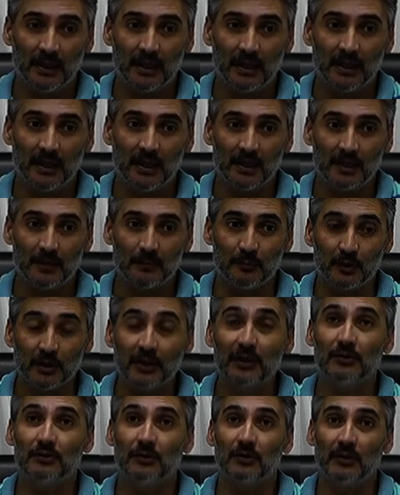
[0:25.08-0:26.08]
eh, y por
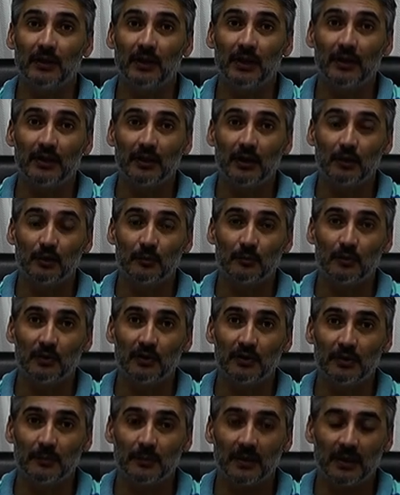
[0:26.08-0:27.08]
eso el Estado
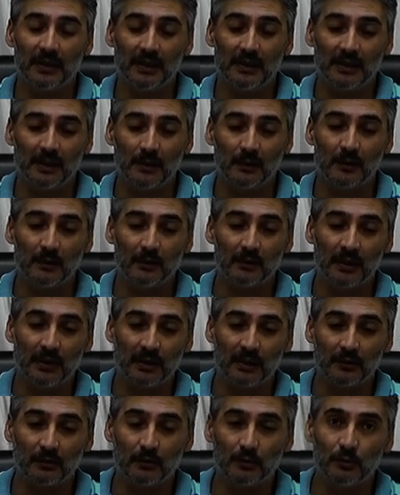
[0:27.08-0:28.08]
municipal, a través de
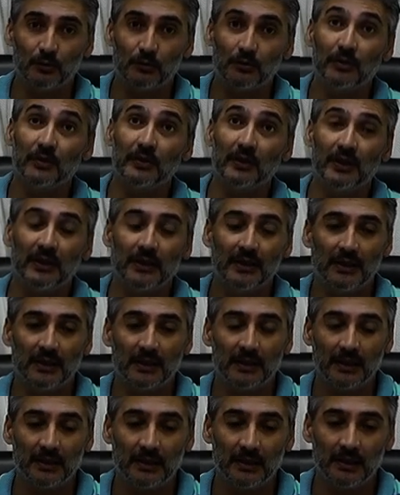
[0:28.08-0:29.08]
una resolución del
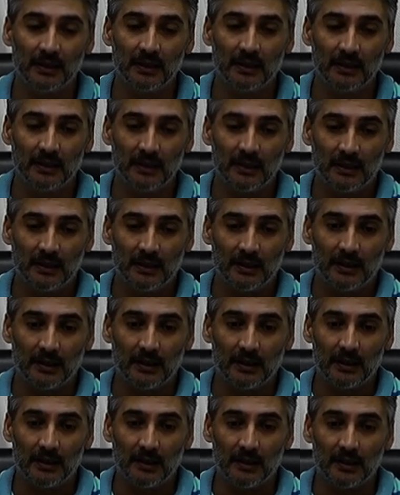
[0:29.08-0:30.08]
Intendente,
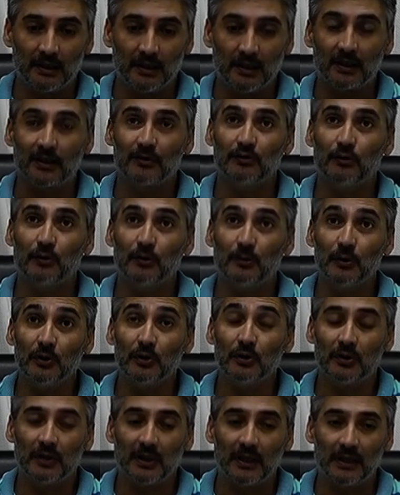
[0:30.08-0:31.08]
eh,
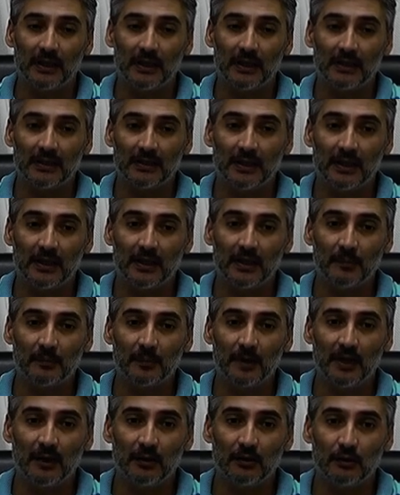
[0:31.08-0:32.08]
resolvió adelantar el
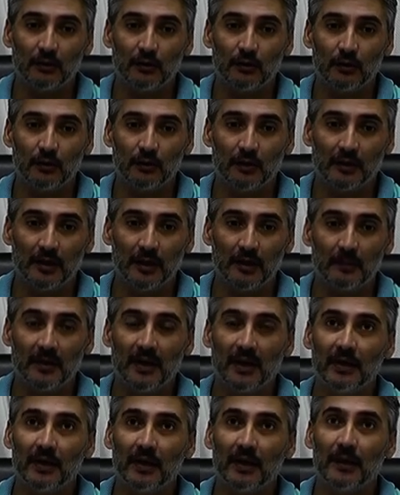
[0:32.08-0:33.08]
pago del
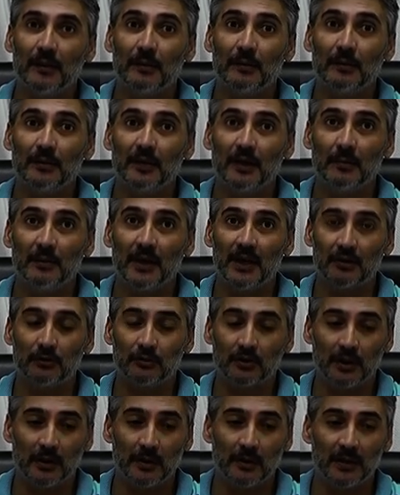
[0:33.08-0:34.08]
mes de,
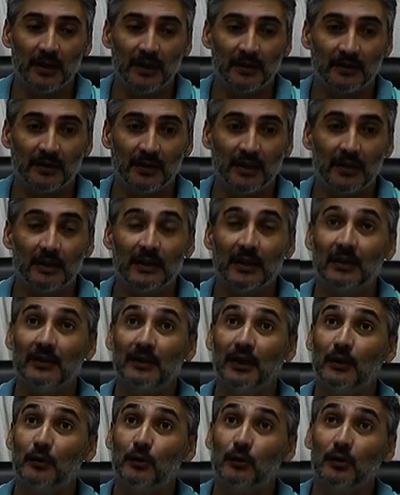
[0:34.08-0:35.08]
marzo, que debería ser el
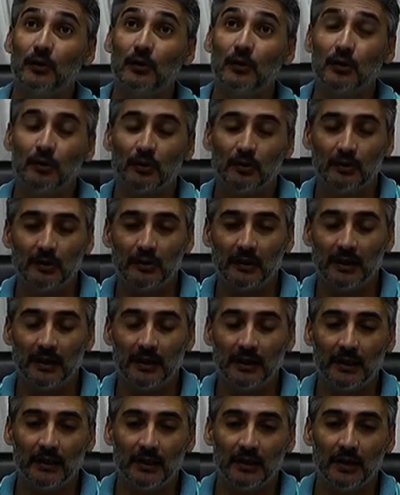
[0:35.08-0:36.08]
31
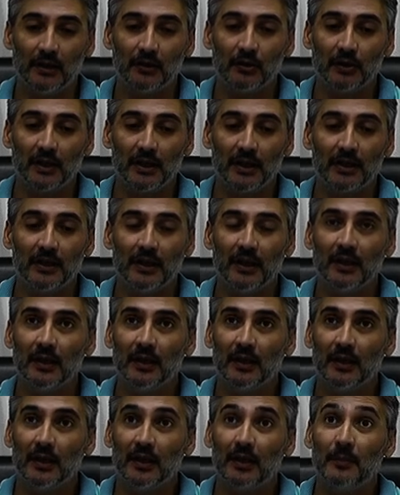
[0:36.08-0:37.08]
de, del corriente,
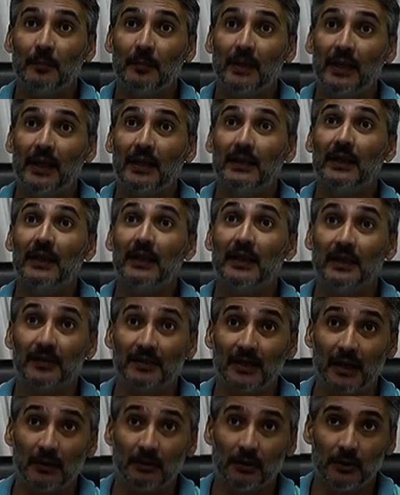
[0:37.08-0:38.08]
para este día
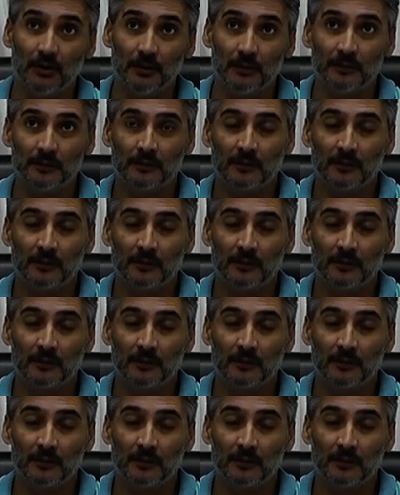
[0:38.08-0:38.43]
sábado.